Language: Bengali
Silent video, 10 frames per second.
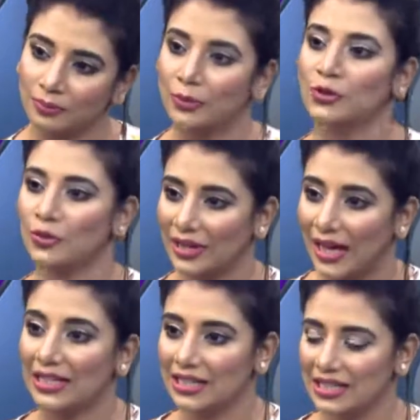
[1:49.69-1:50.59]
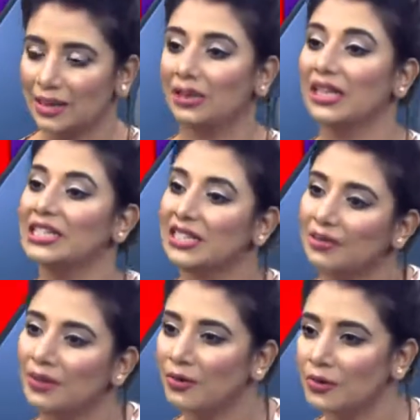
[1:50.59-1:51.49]
প্রচুর দেখা যাচ্ছে আমাদের
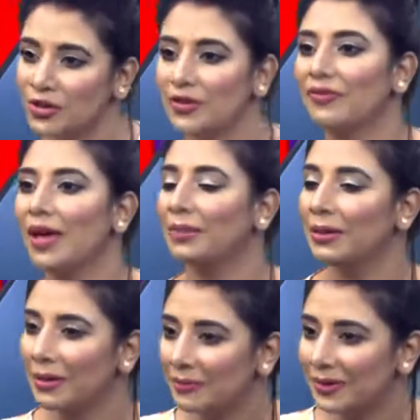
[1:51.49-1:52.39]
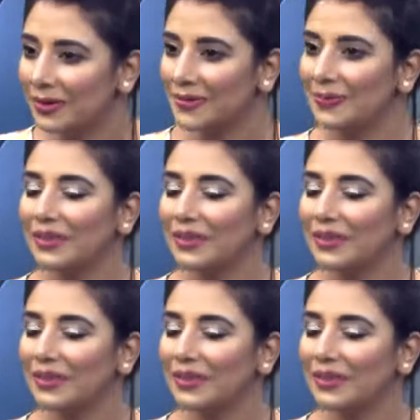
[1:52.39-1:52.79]
নিজেদের মানুষ ফ্যামিলি মেম্বার